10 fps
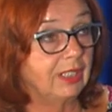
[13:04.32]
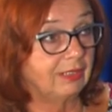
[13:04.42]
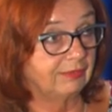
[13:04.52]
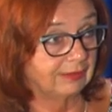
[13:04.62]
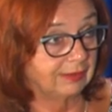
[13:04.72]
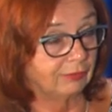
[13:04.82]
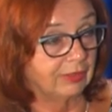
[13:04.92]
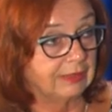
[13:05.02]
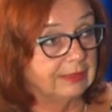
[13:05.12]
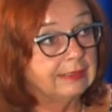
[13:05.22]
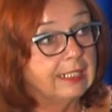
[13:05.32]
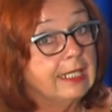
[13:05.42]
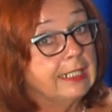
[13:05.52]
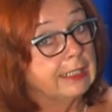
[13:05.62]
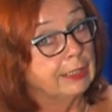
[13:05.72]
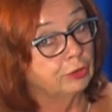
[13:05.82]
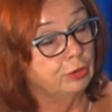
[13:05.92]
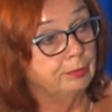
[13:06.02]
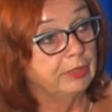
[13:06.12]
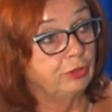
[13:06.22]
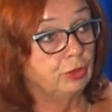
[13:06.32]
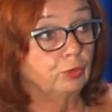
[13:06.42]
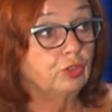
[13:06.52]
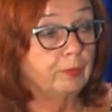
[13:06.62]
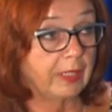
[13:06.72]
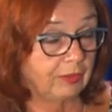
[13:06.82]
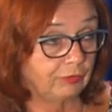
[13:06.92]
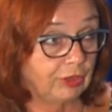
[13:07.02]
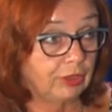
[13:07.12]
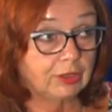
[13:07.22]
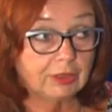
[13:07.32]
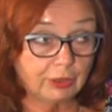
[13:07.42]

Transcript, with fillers: dla awansowanych. Każdy będzie mógł sprawdzić